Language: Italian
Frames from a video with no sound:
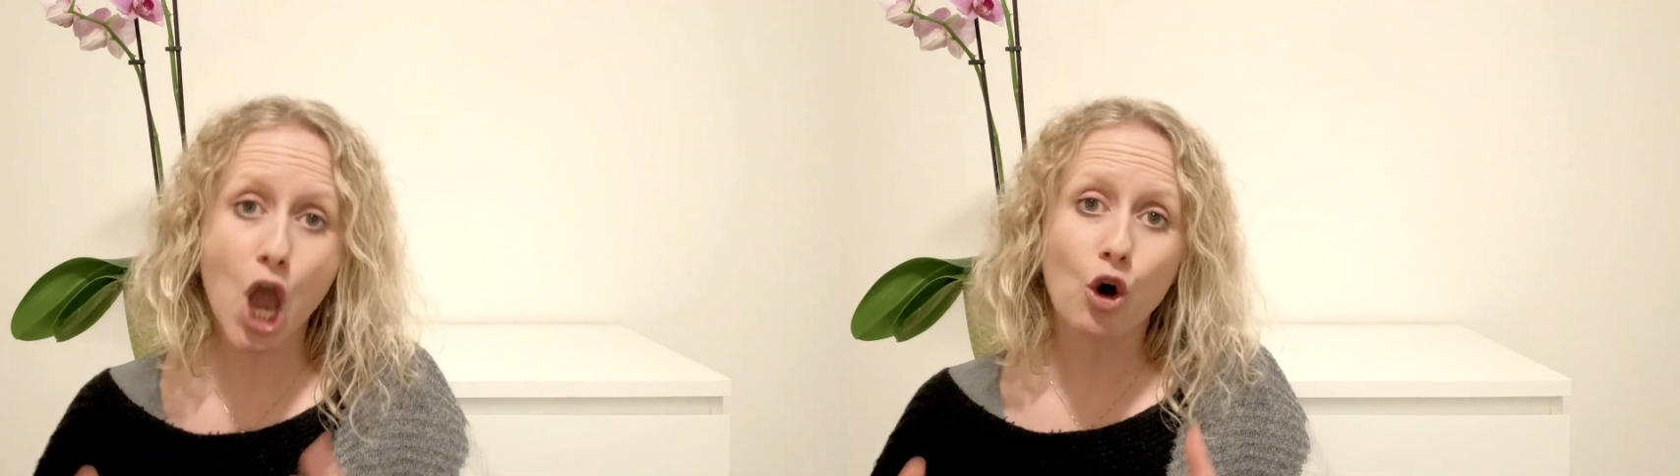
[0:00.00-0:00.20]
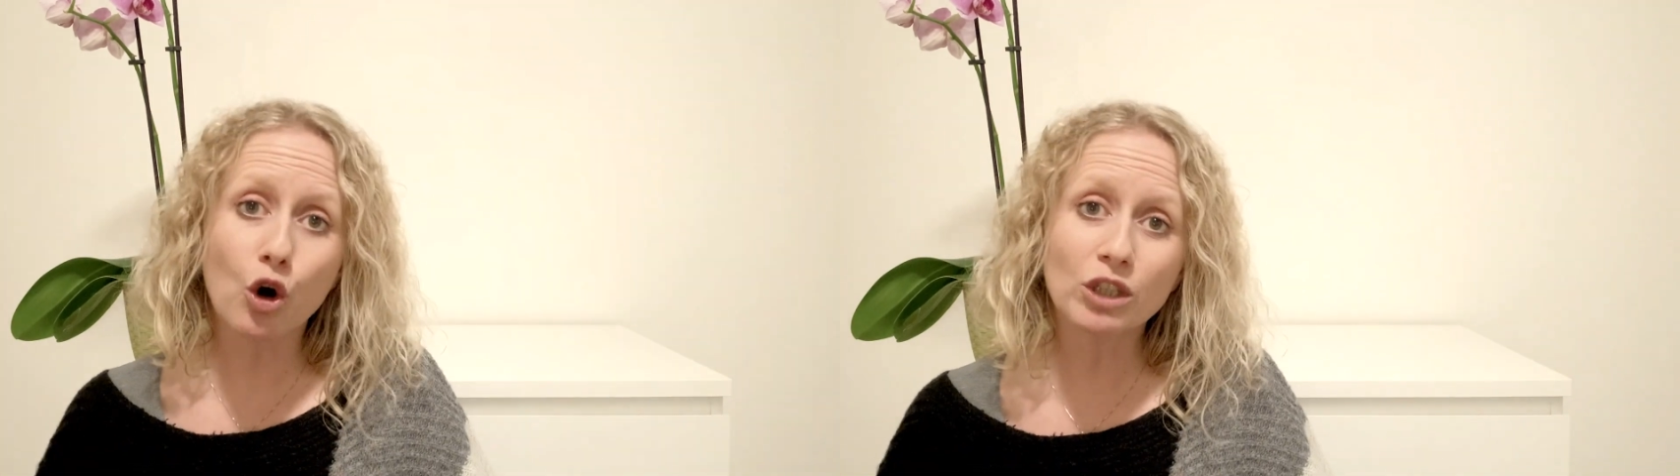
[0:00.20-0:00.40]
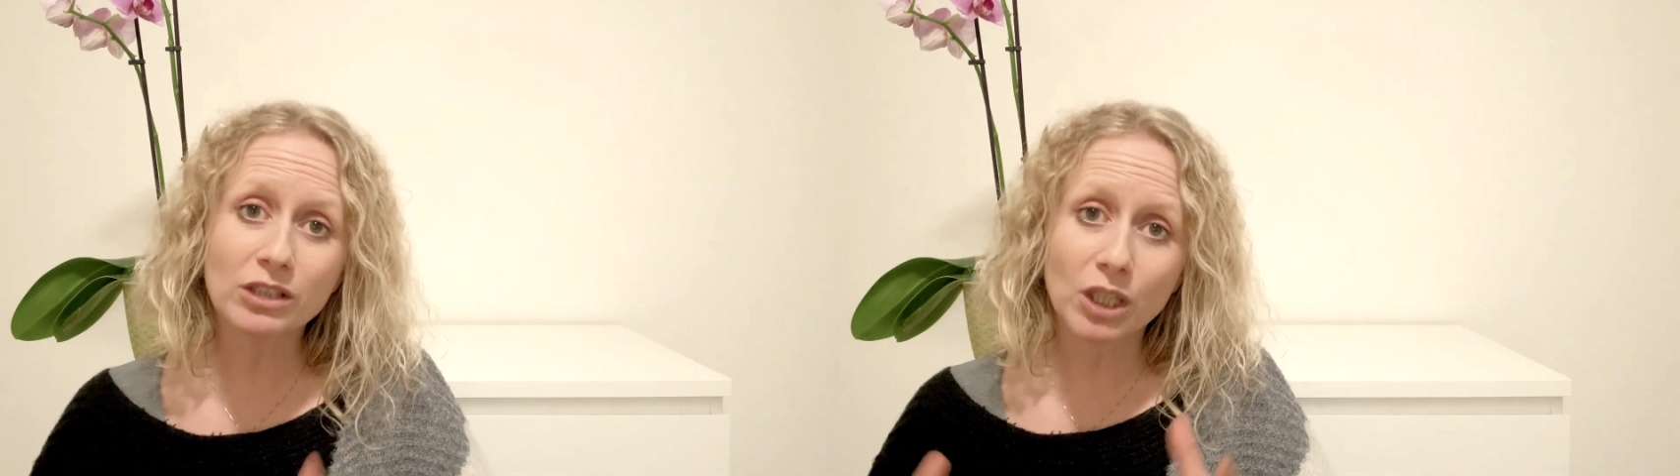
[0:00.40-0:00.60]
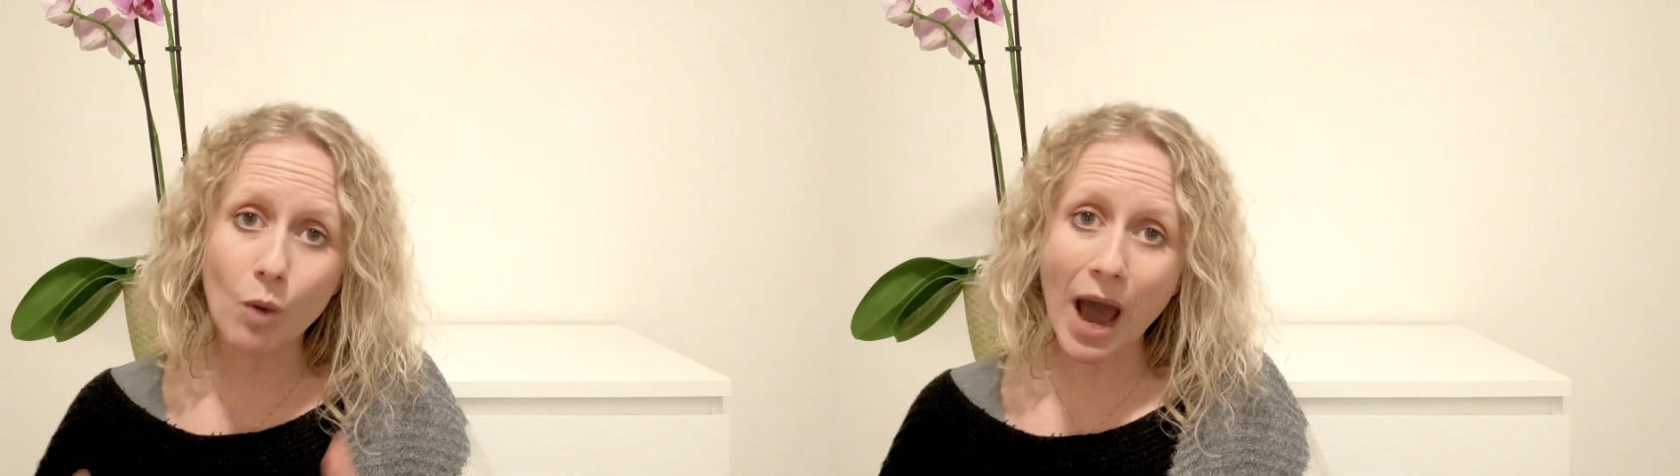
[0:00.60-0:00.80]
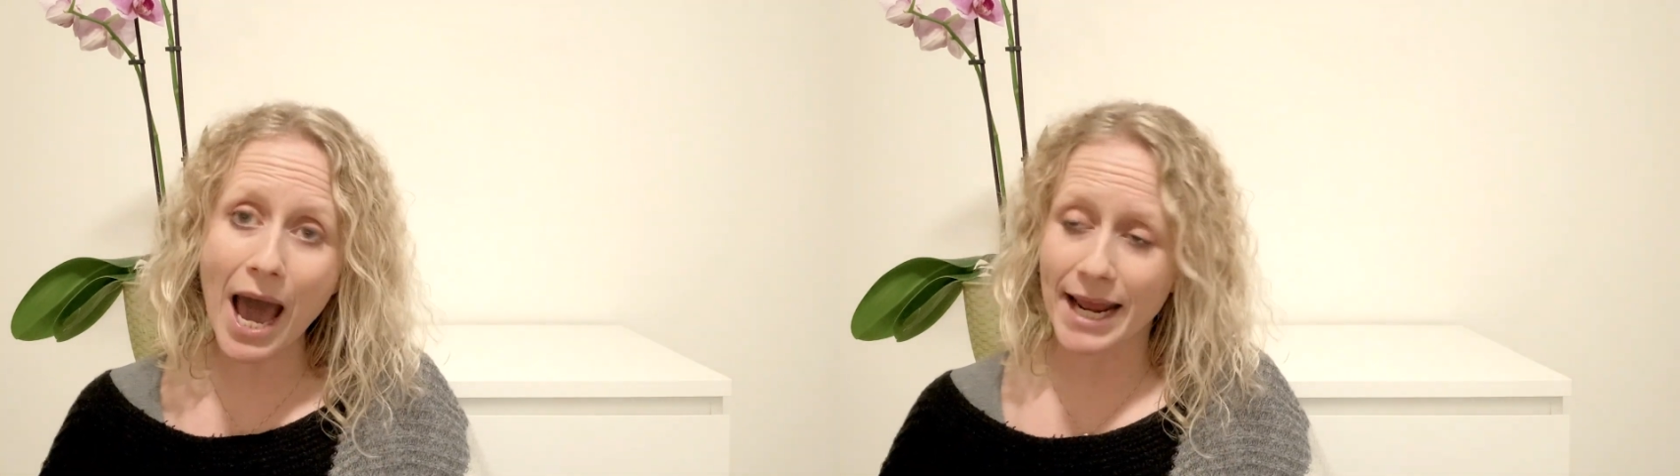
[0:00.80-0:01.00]

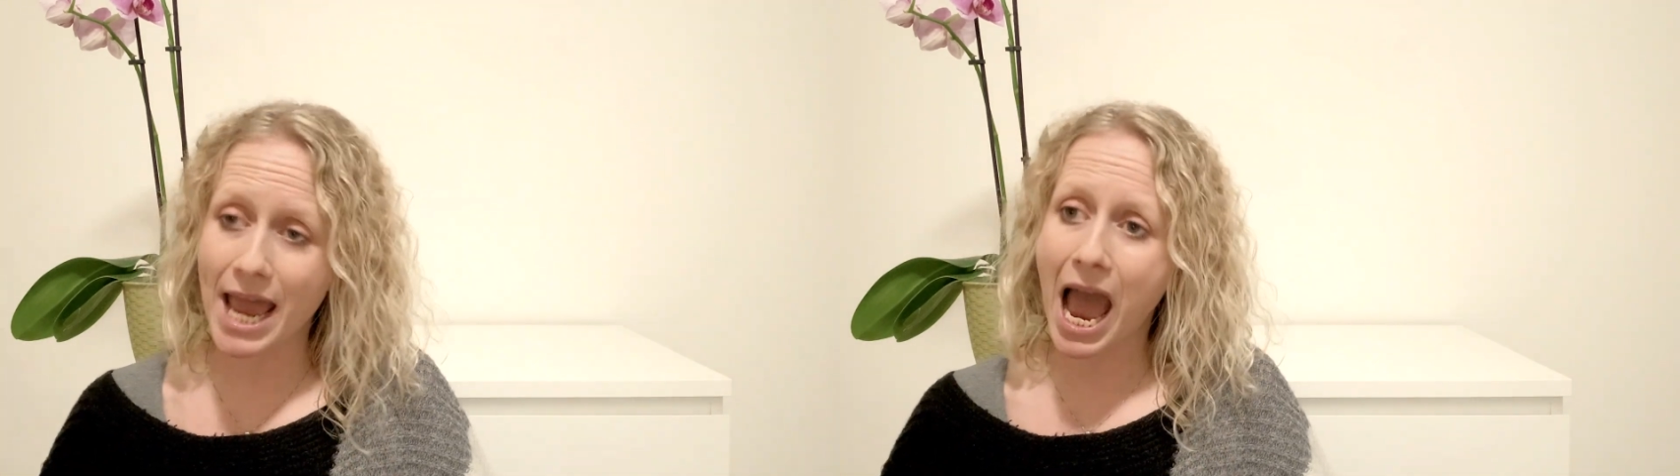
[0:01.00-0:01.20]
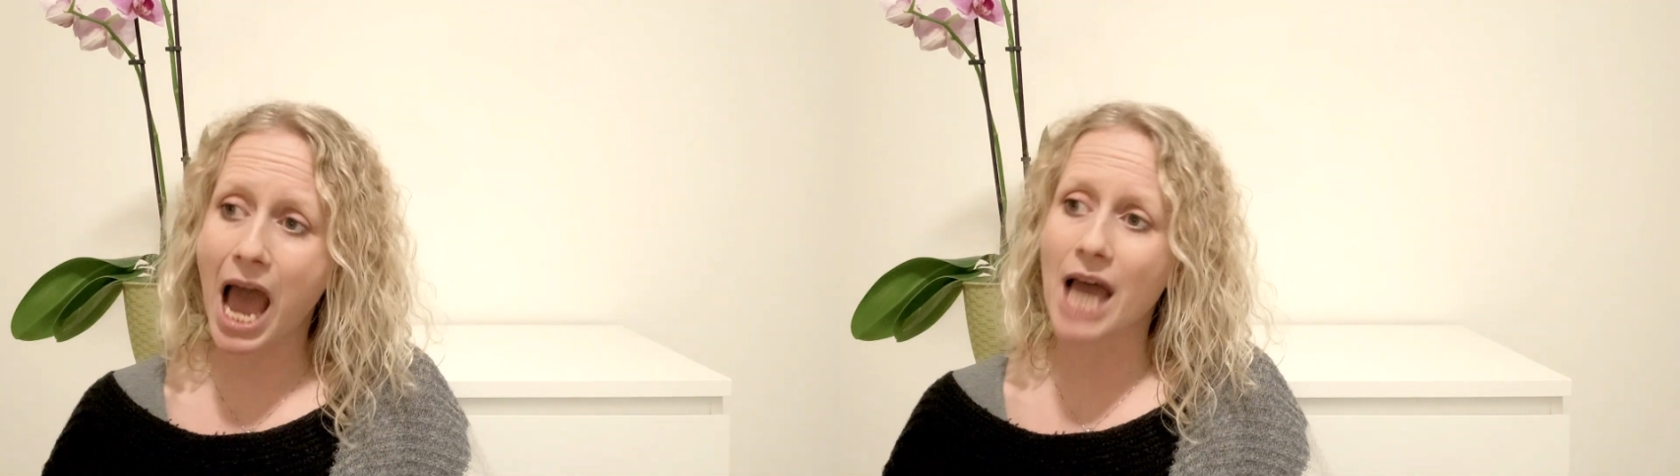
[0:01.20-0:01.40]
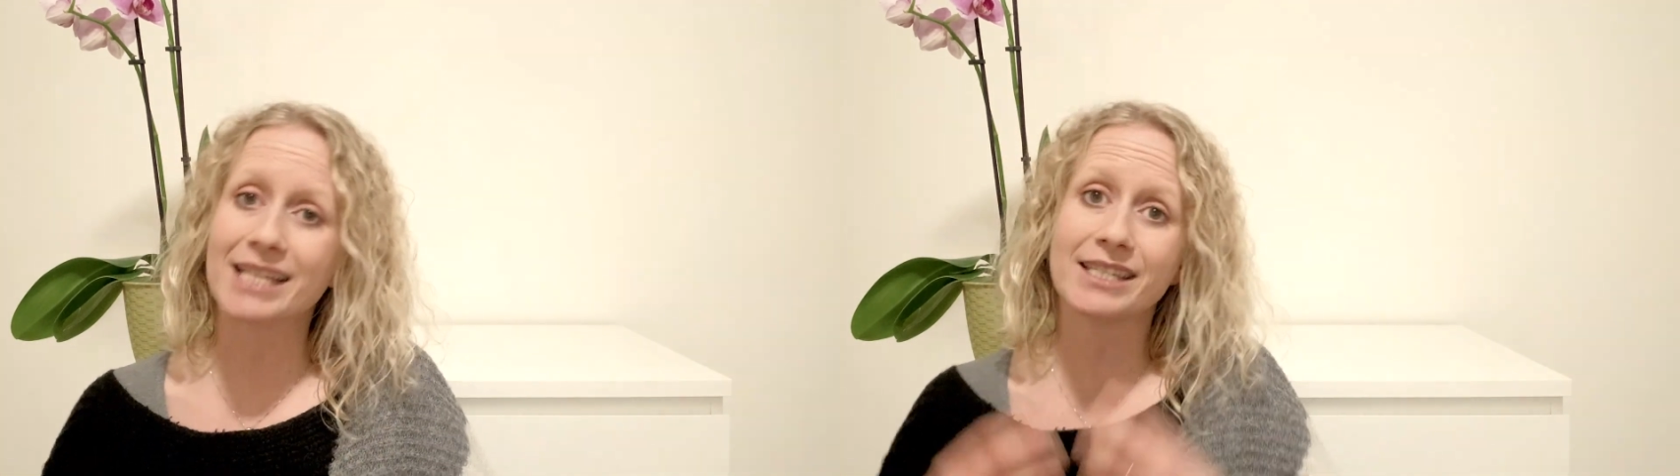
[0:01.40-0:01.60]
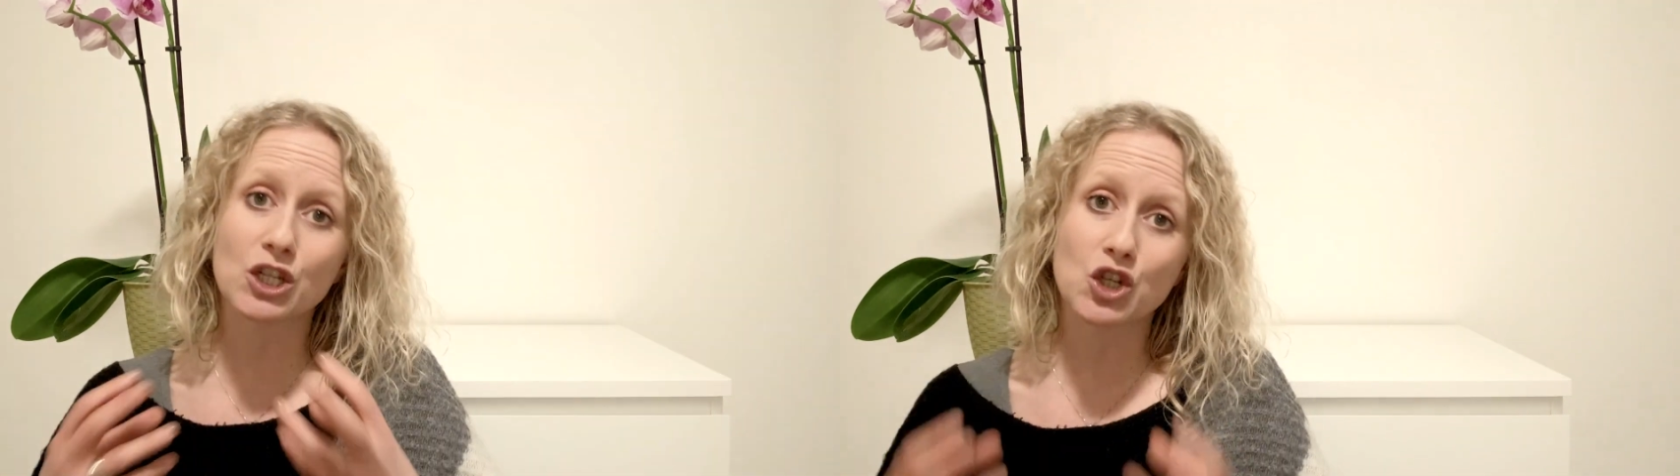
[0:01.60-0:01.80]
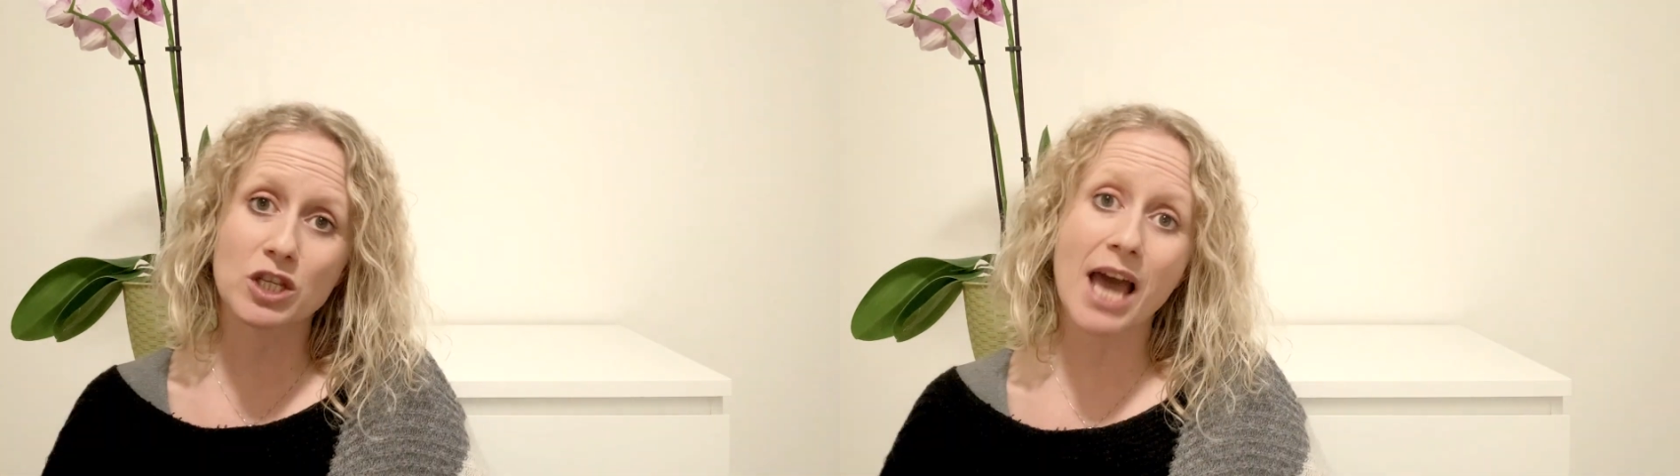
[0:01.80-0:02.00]
continuare a
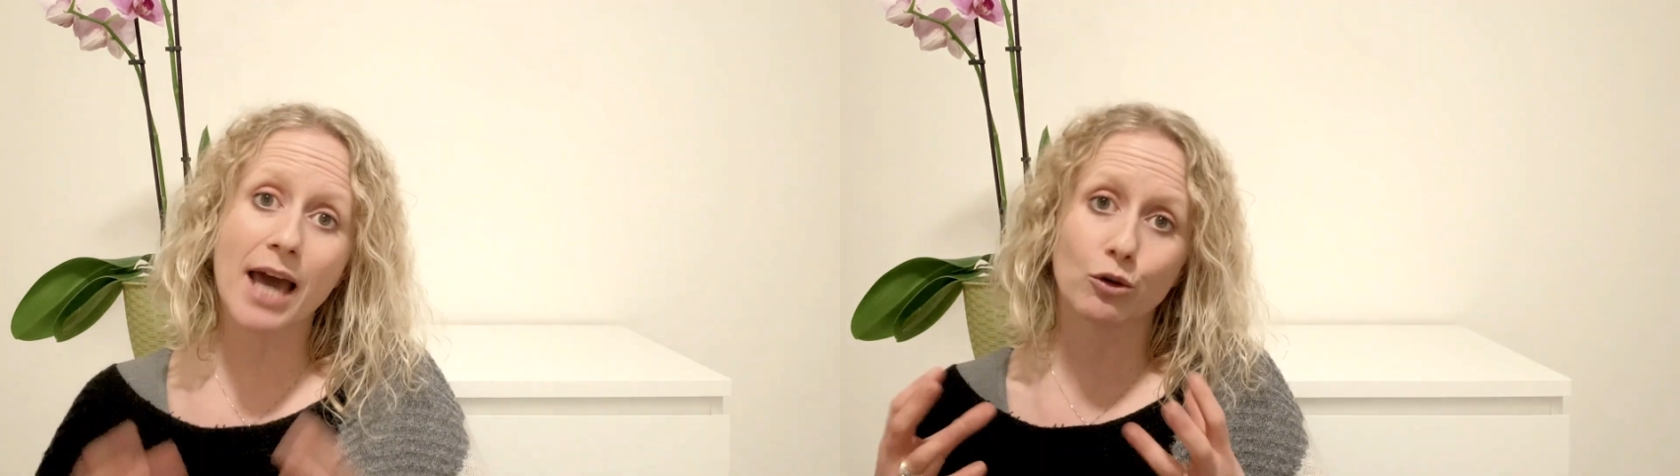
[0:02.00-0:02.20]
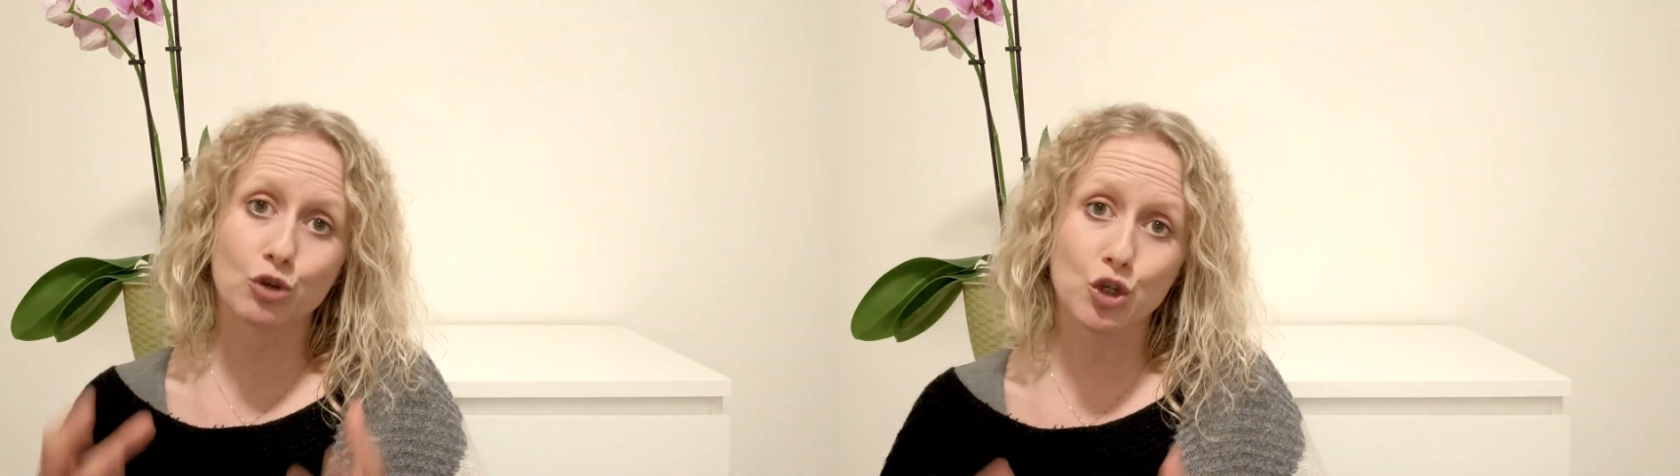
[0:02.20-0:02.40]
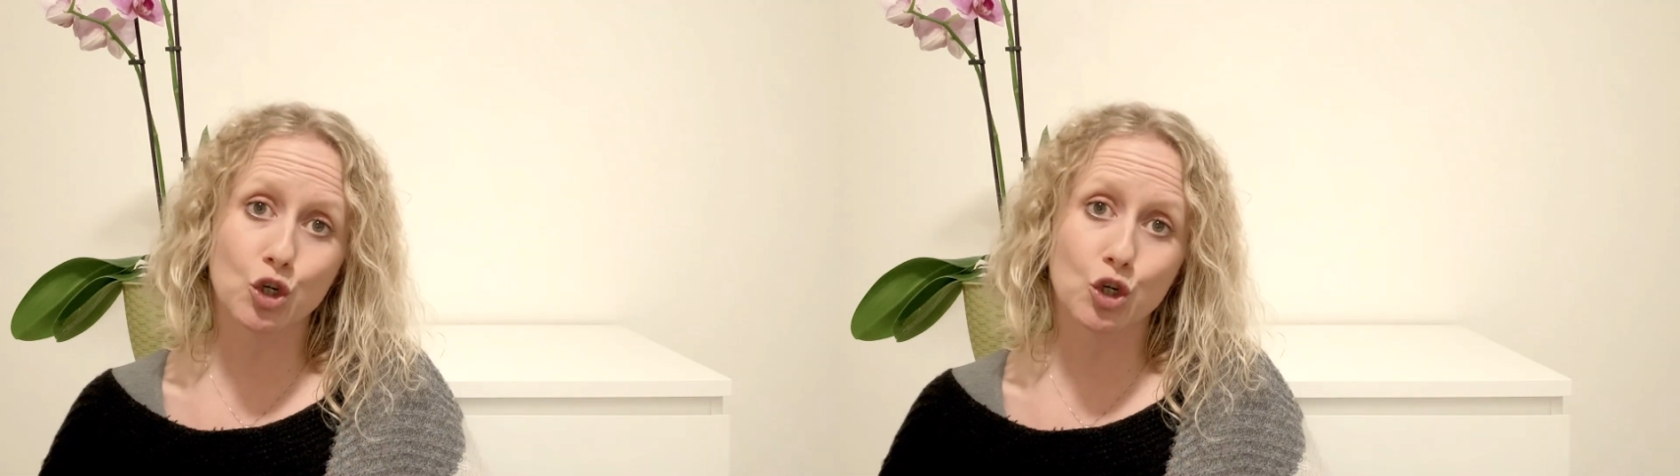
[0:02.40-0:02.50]
esercitare ogni